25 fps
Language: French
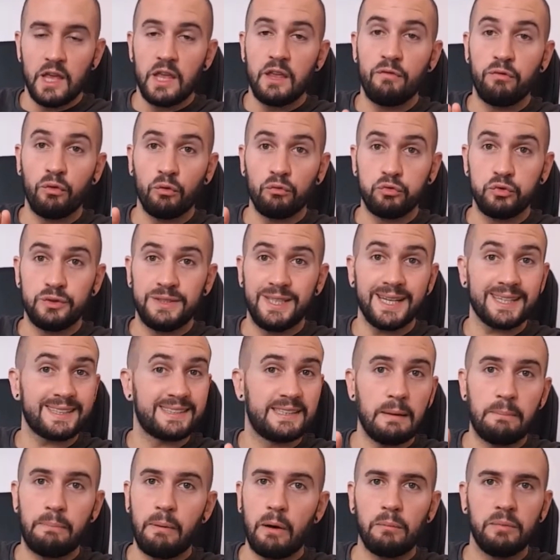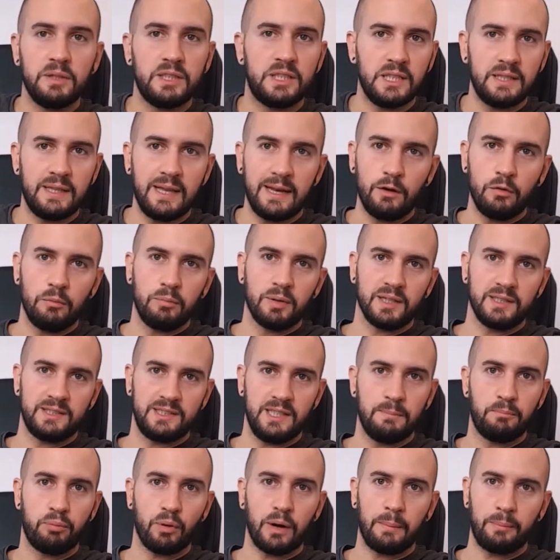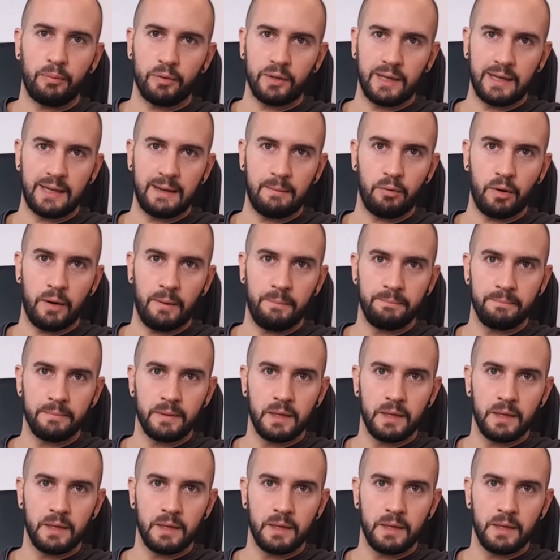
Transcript: ils vont vous dire que c'est pas obligé d'aller au Brésil pour apprendre à Capra.